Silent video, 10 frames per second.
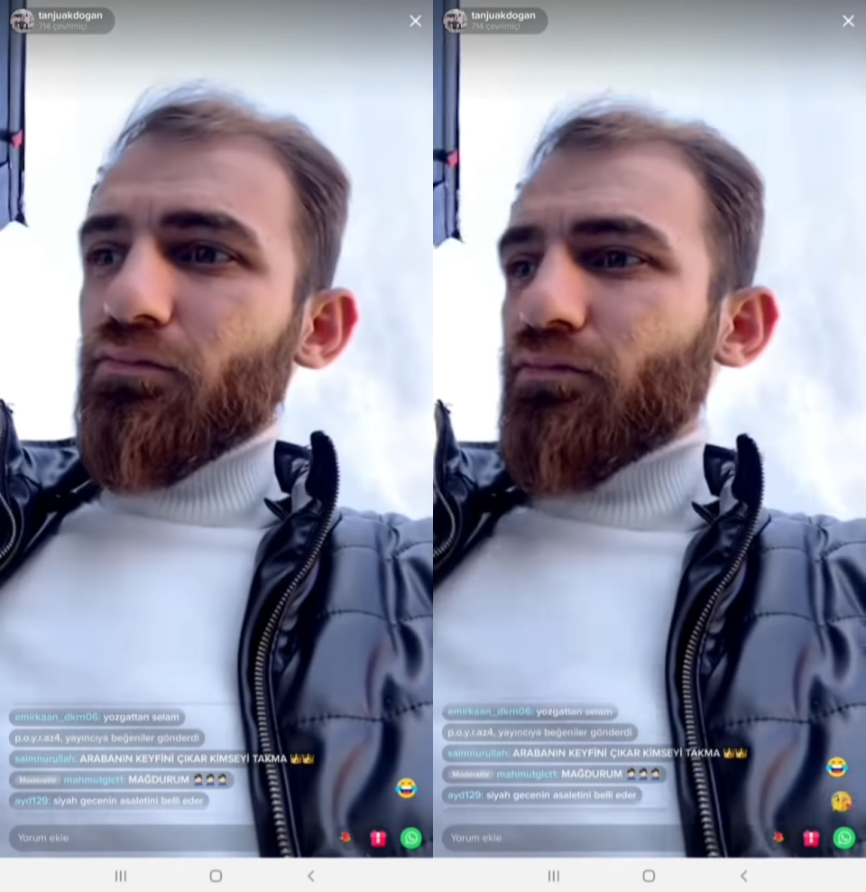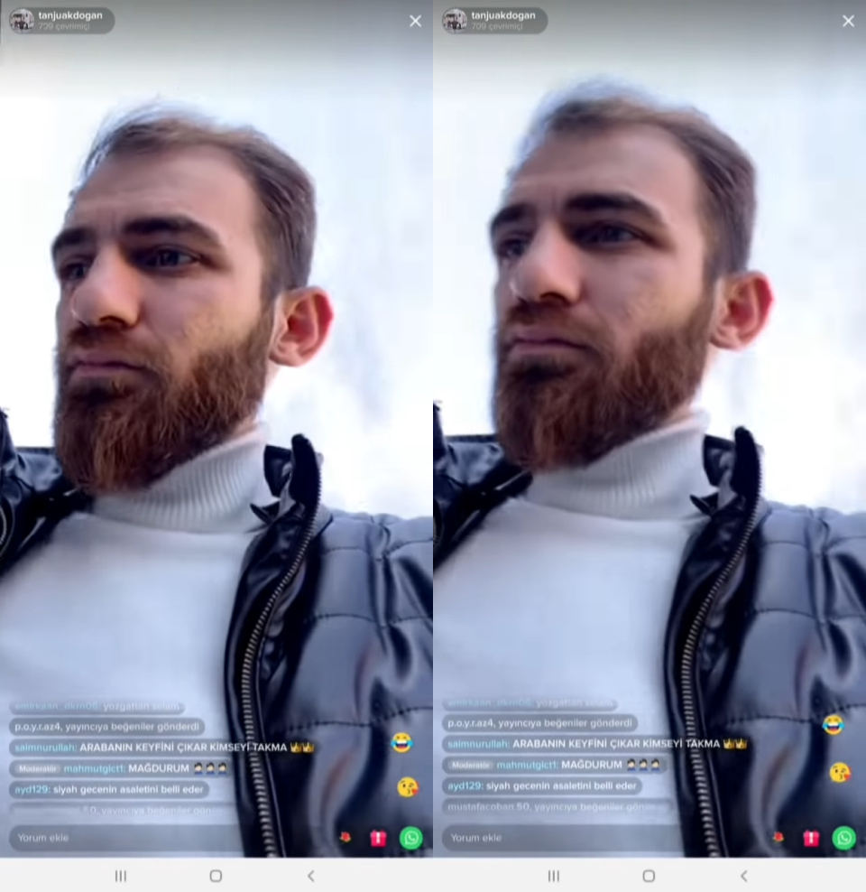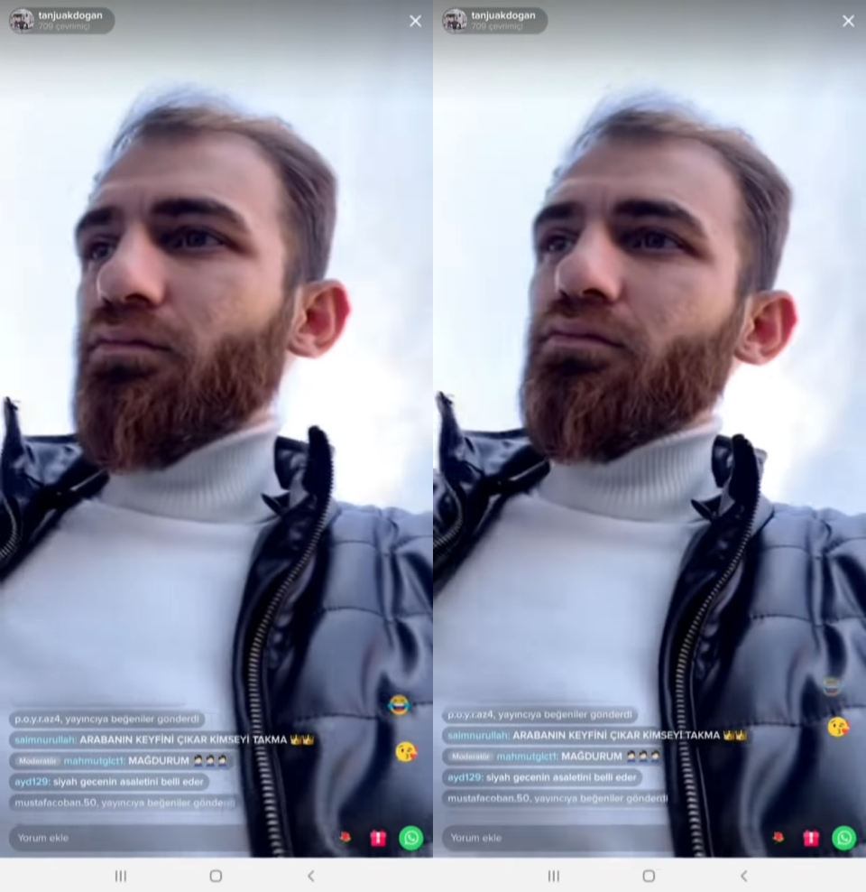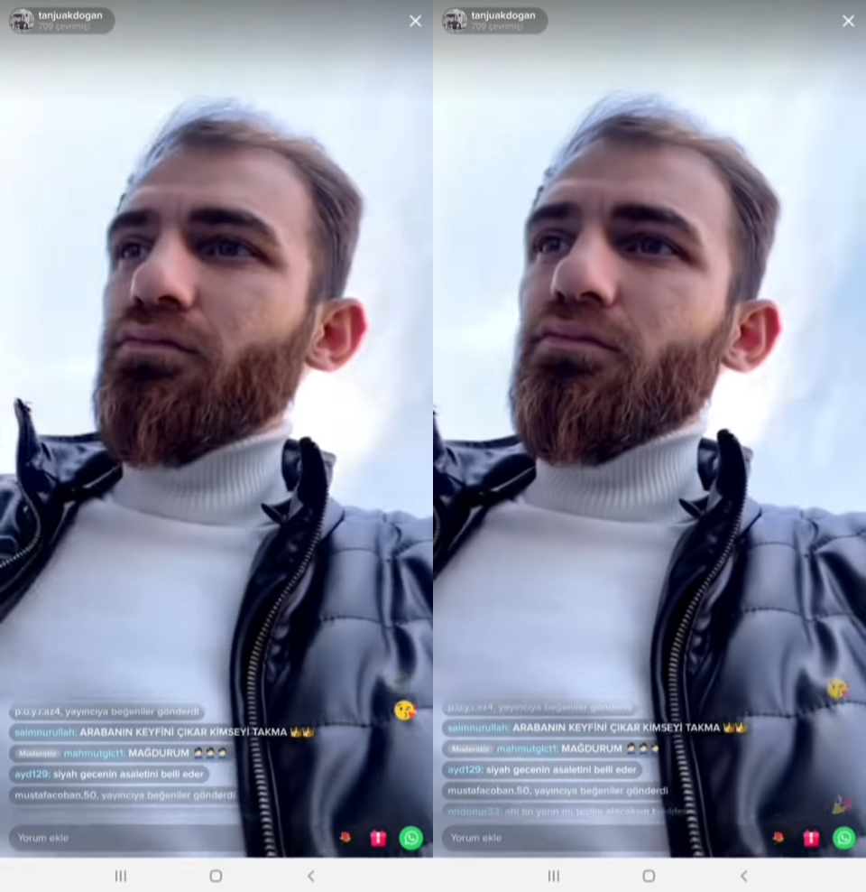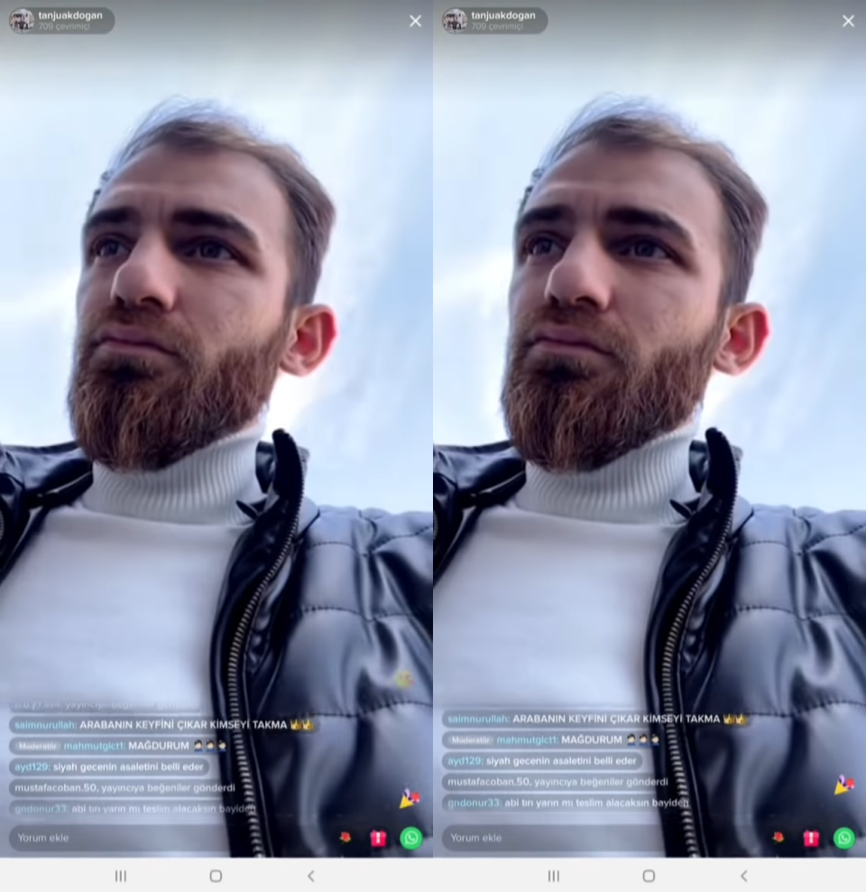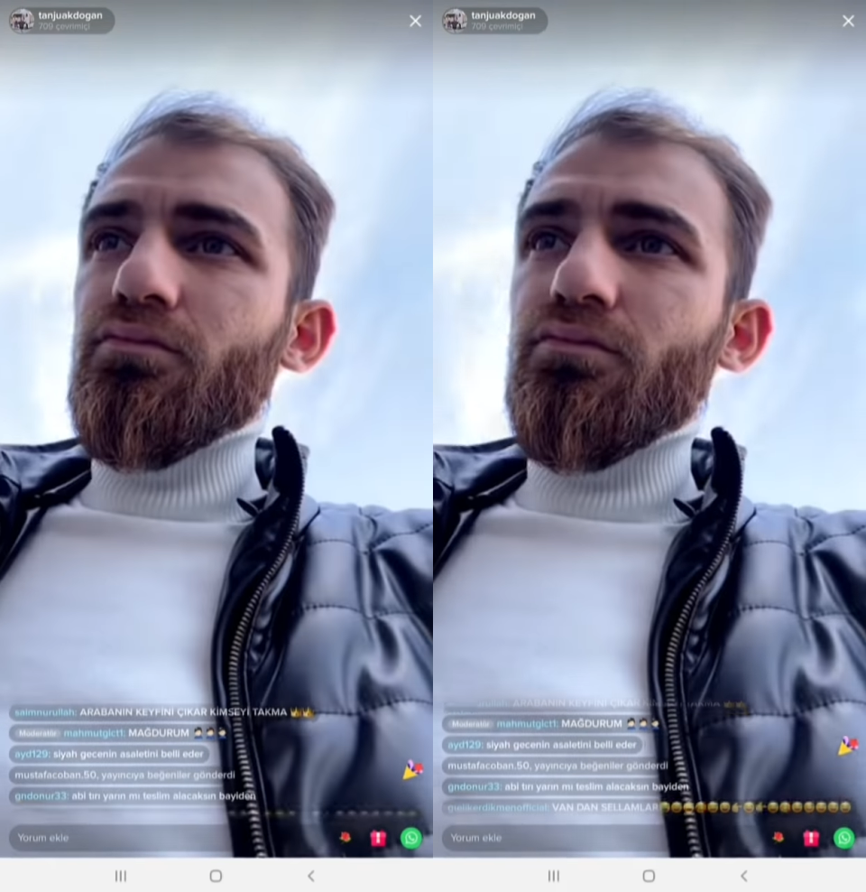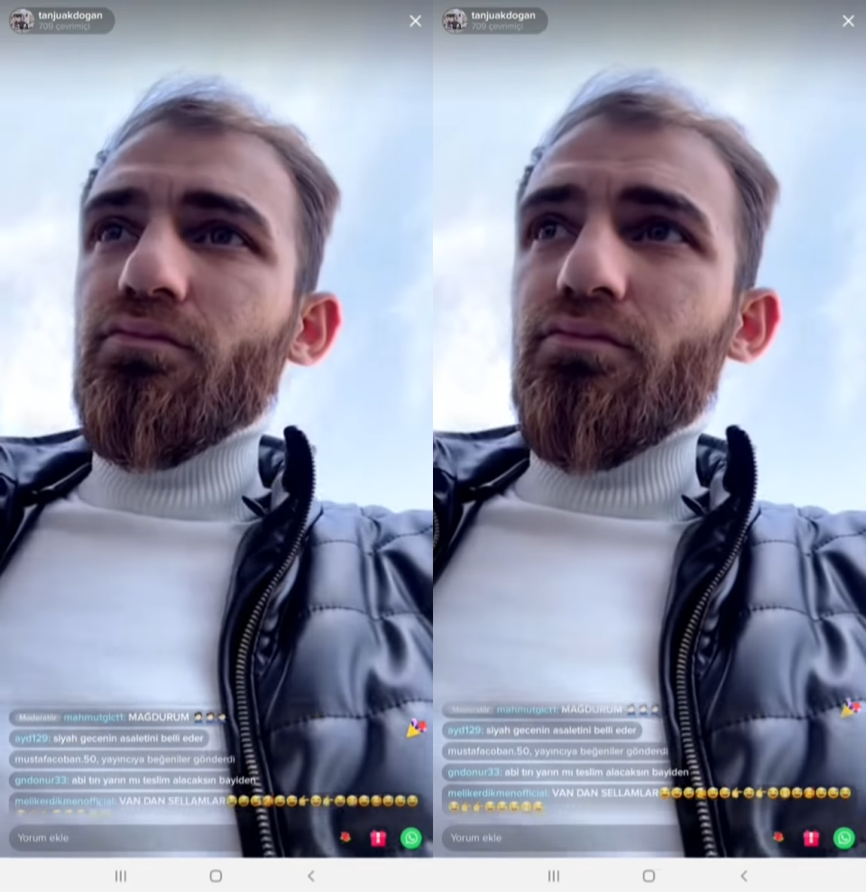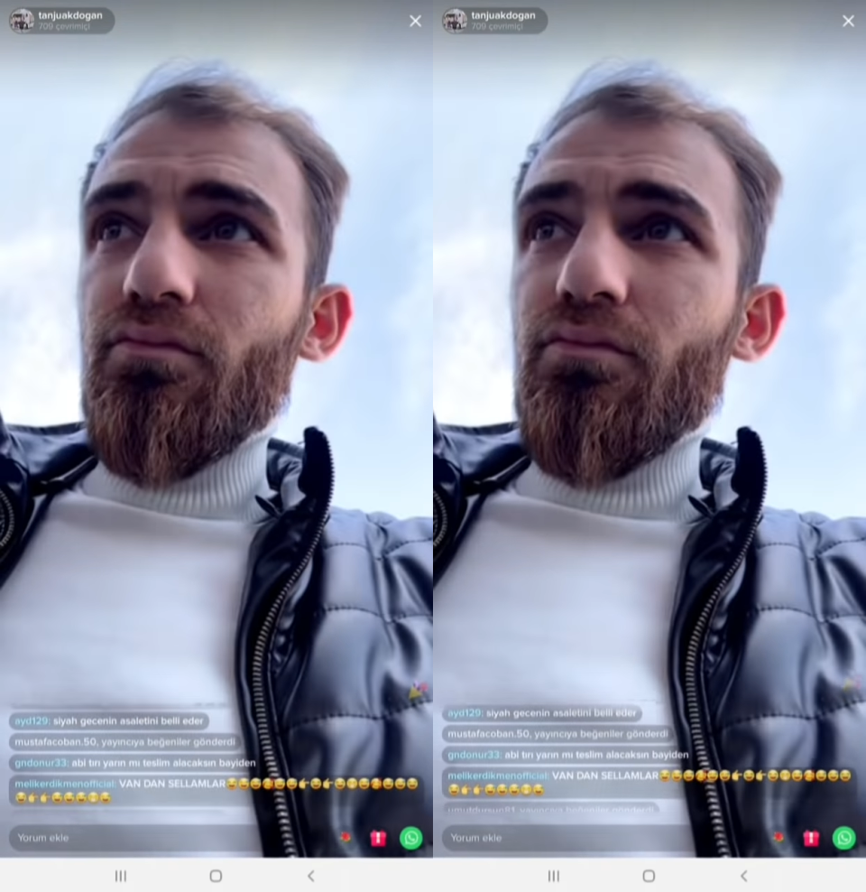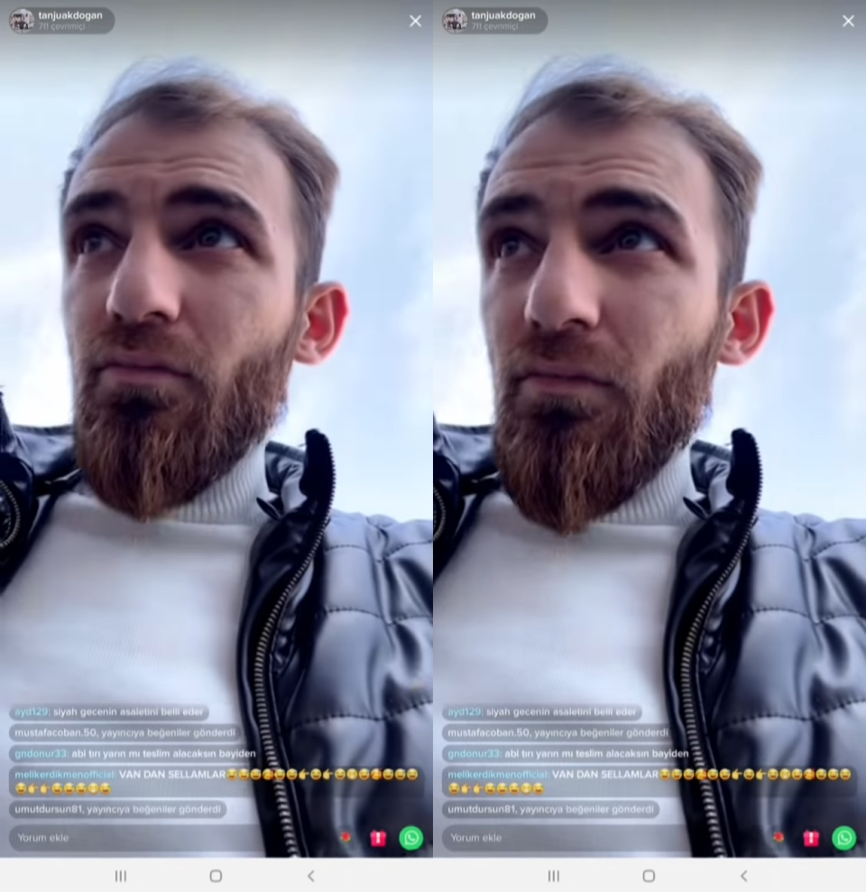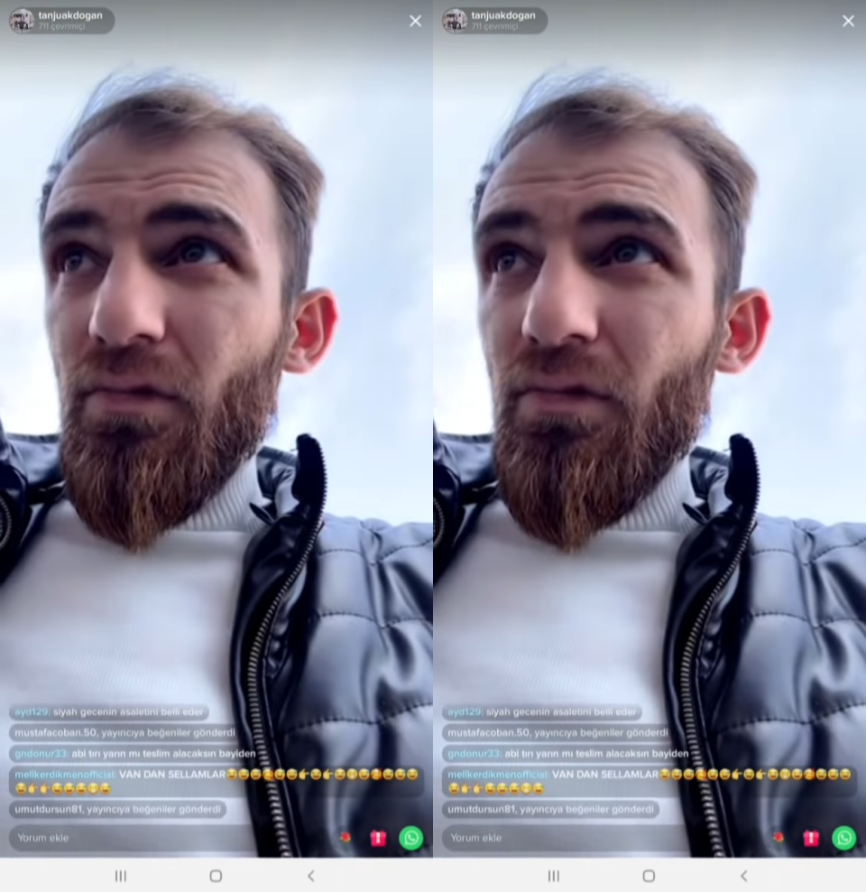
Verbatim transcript: yine bir tane bir tane şundan takacağım.